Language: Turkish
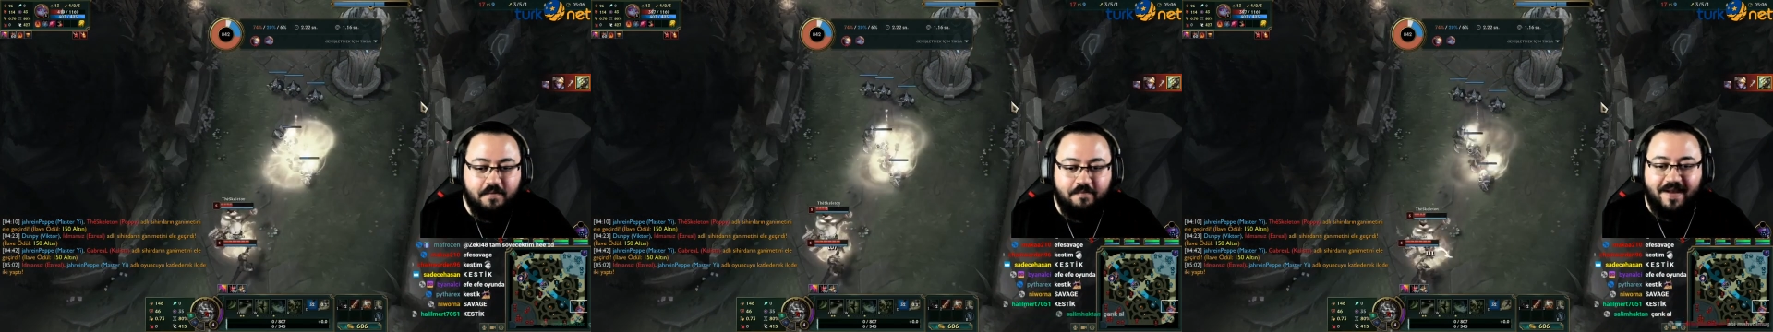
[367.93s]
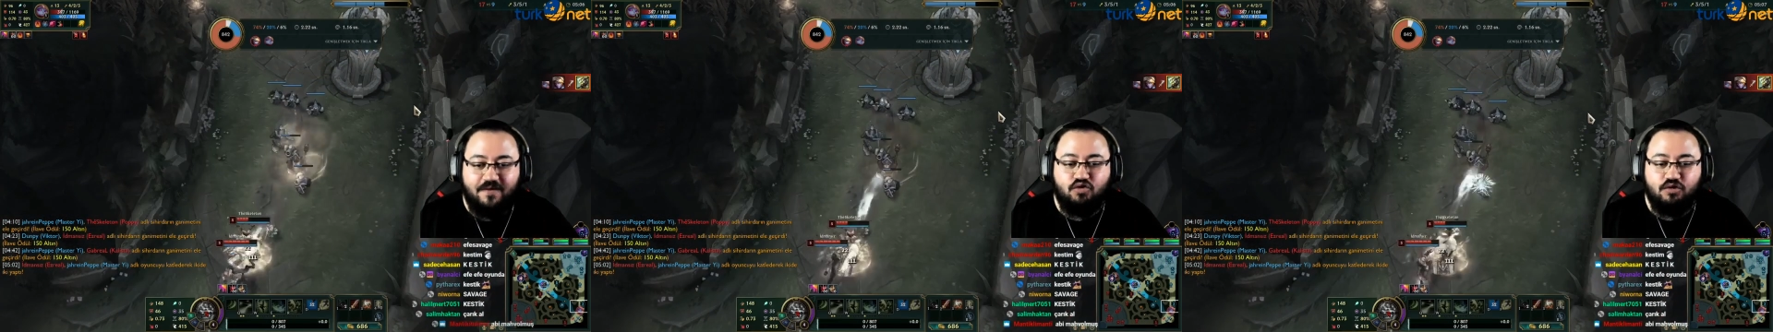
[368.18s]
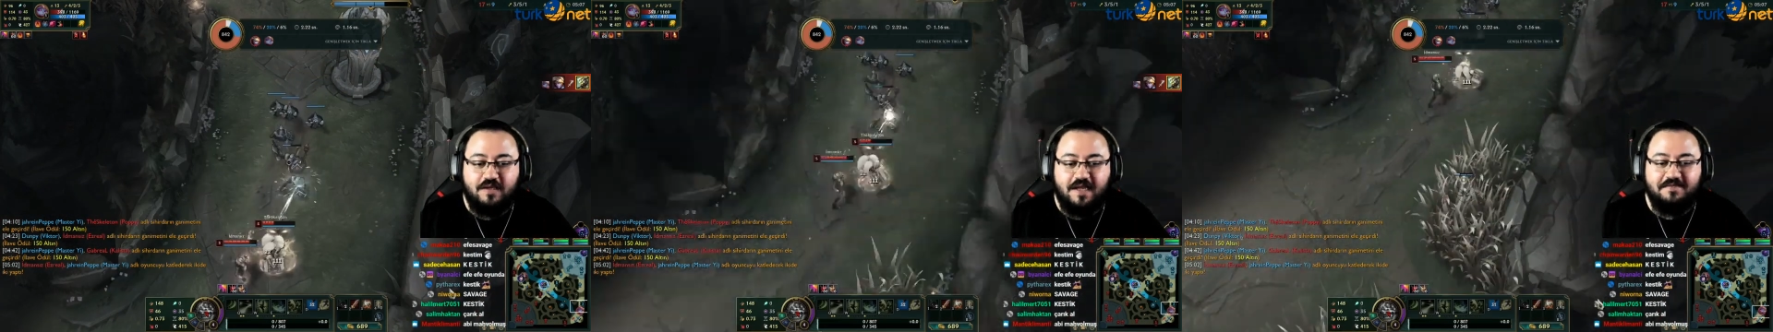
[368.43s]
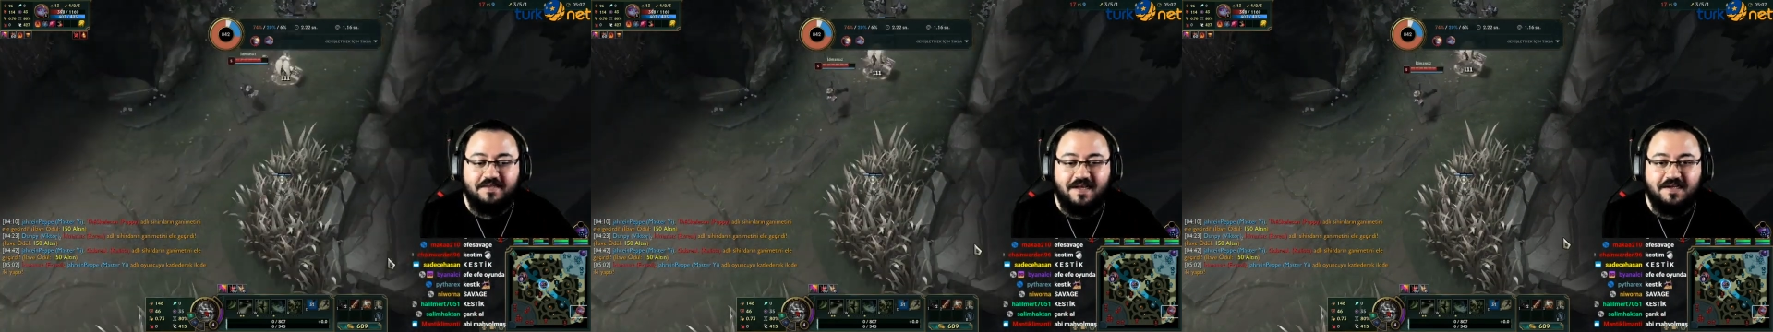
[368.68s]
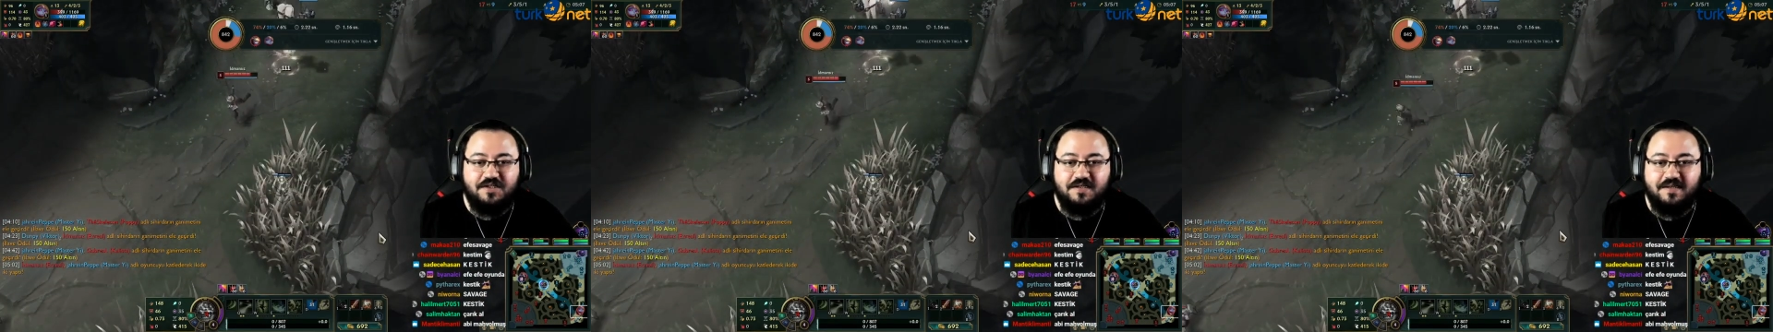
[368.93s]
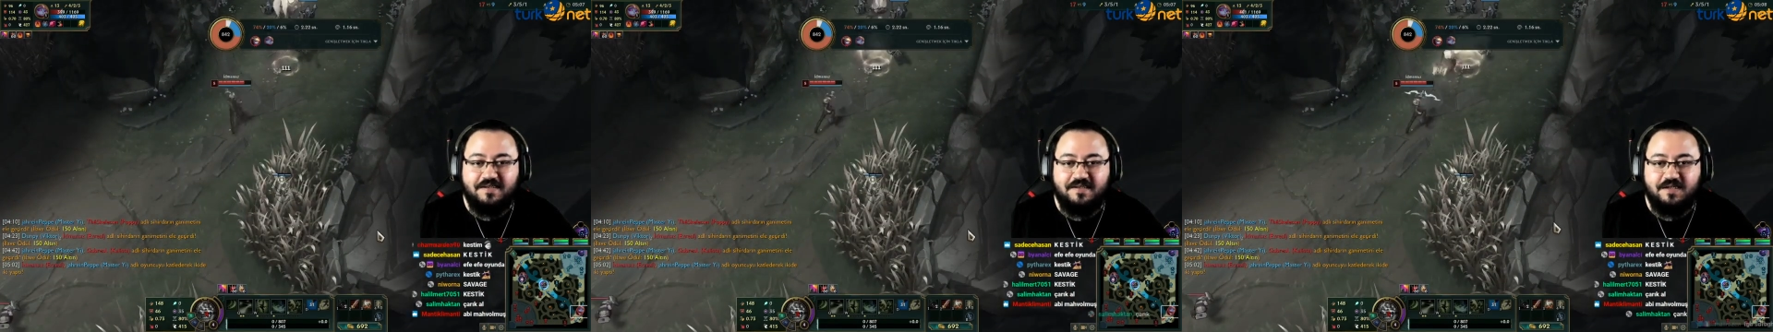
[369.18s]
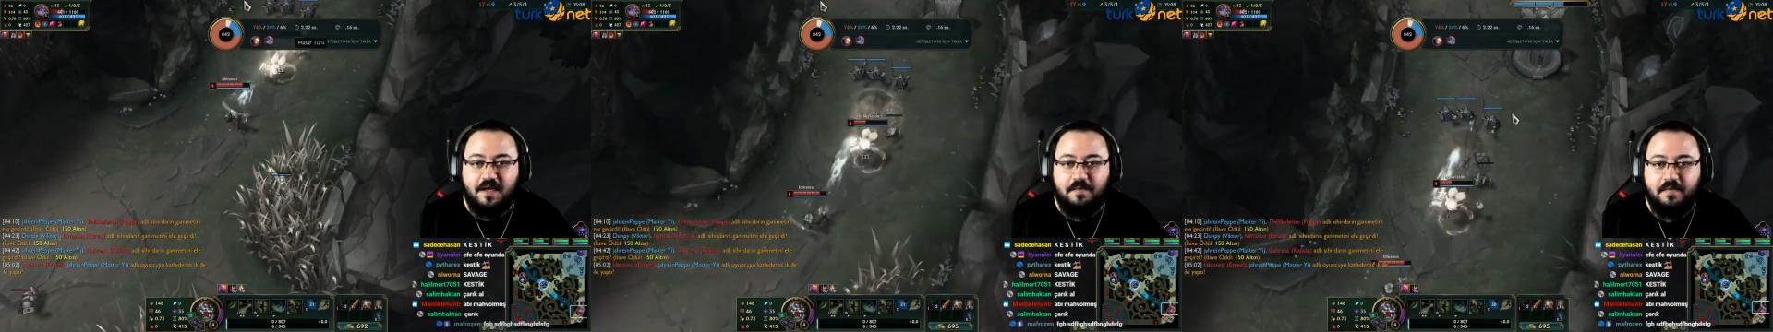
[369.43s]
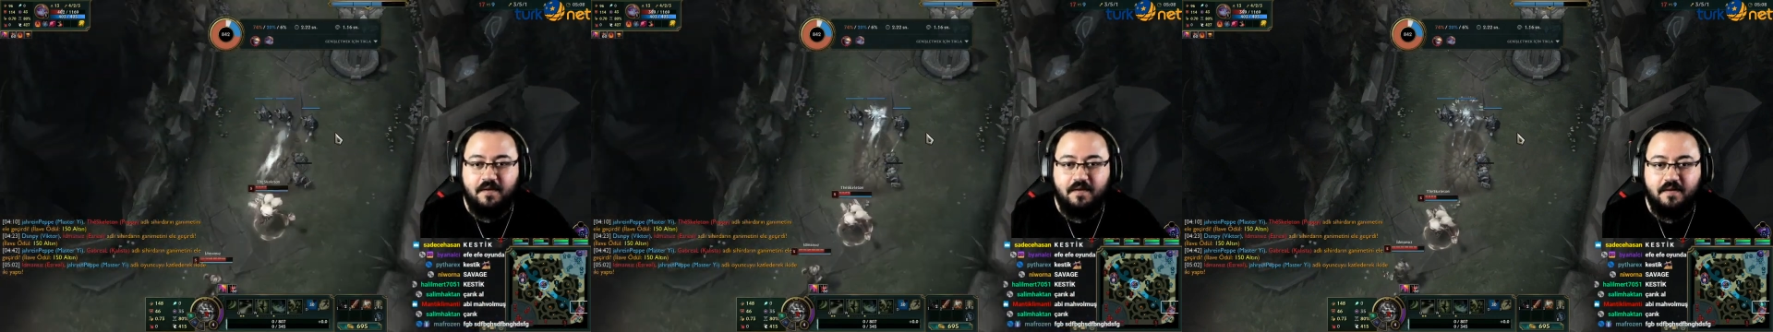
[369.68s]
Ben cooldown reduction kasacağım.
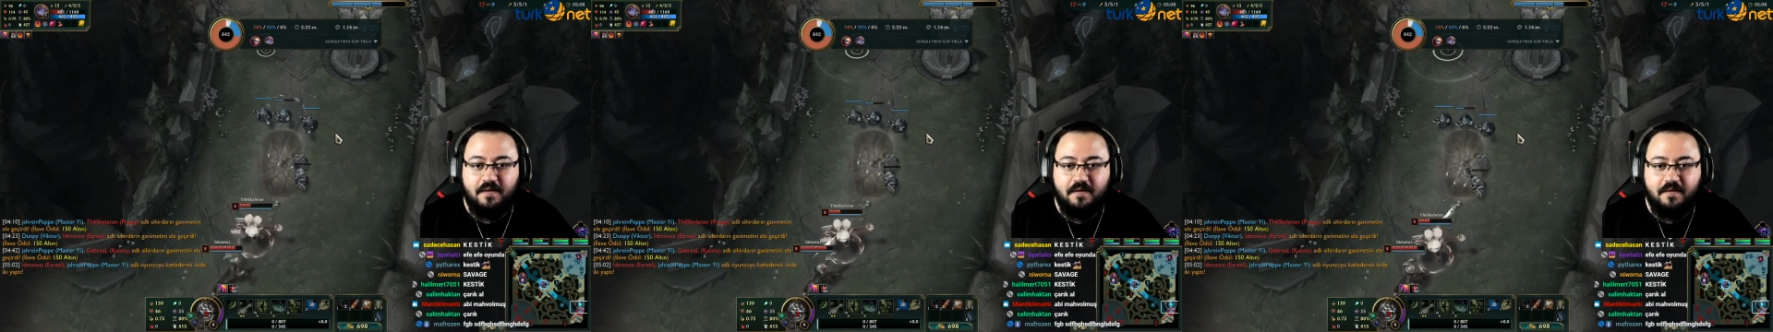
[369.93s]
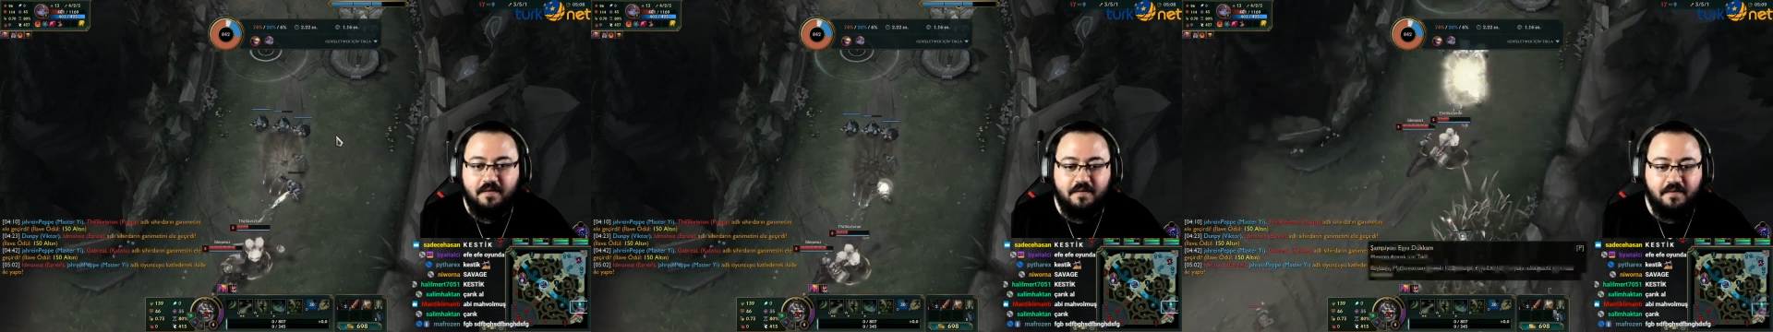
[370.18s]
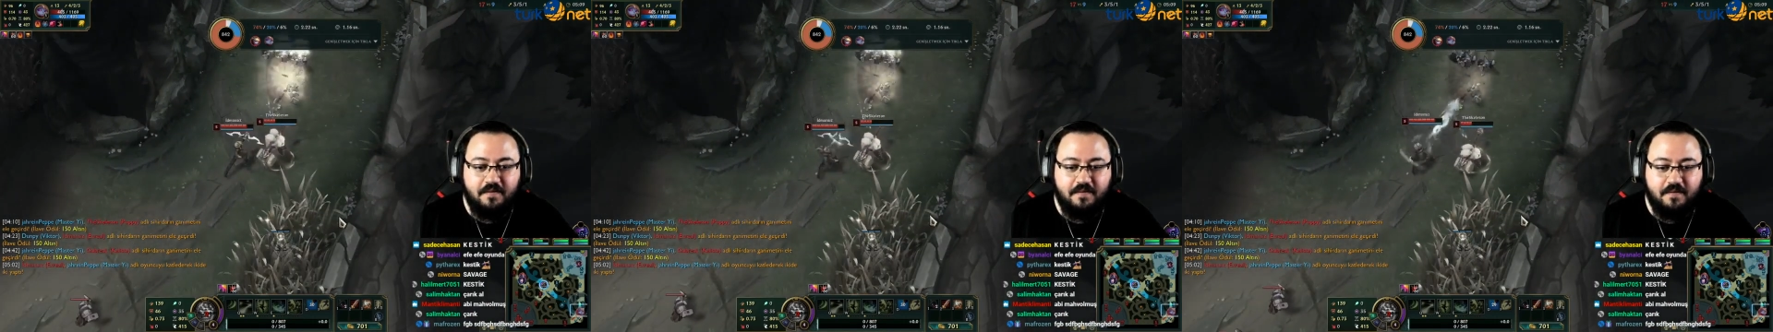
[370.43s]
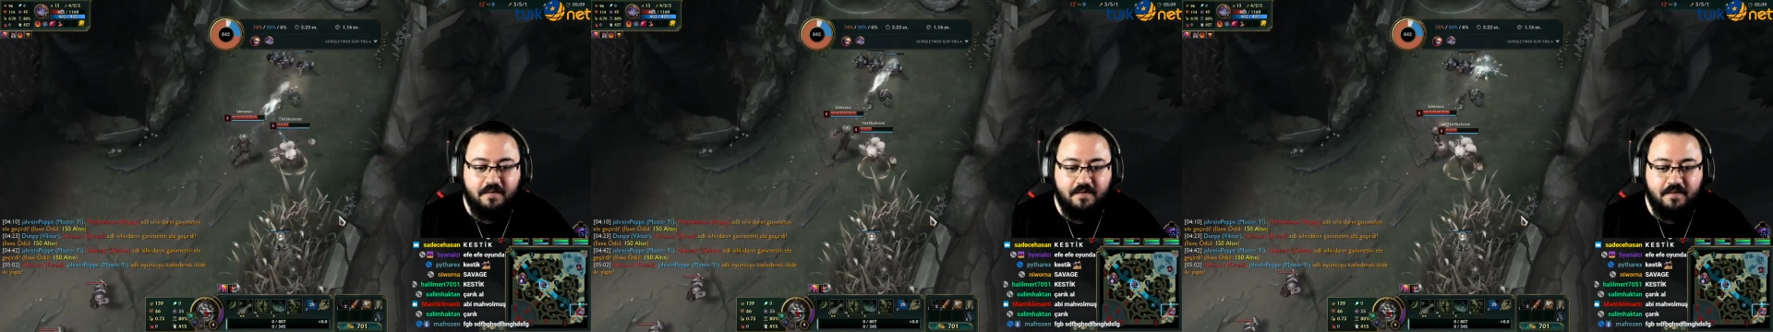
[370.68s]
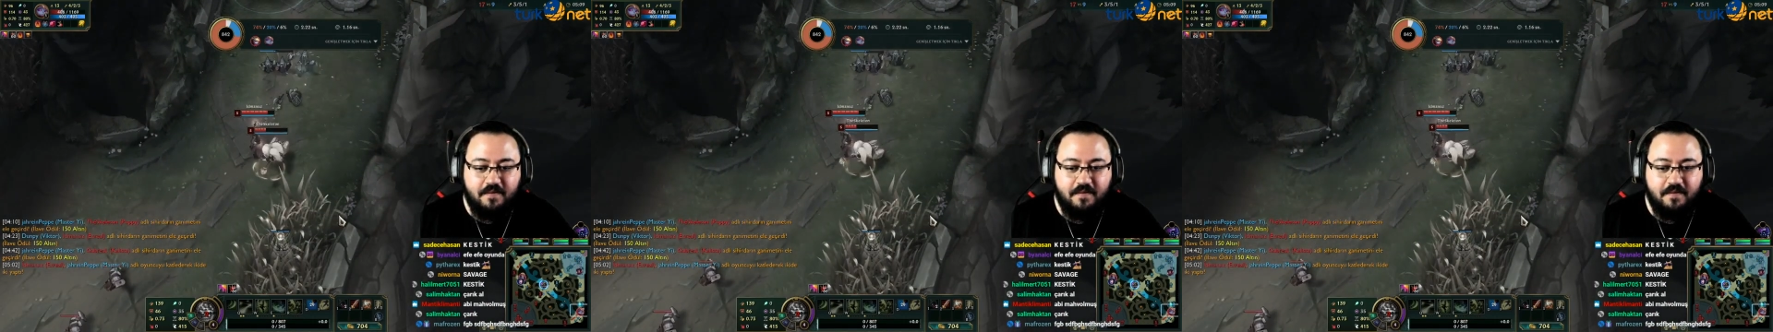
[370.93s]
Yok yok